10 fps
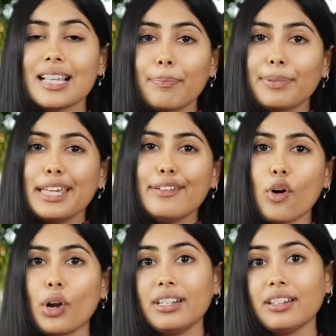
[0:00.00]
सबकी
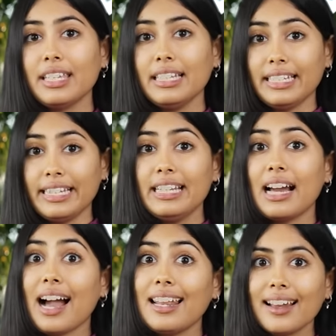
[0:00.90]
वाटर की नीड
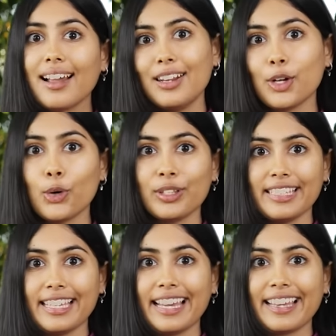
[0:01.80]
अलग अलग
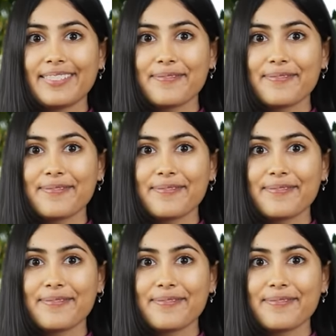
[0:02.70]
होती है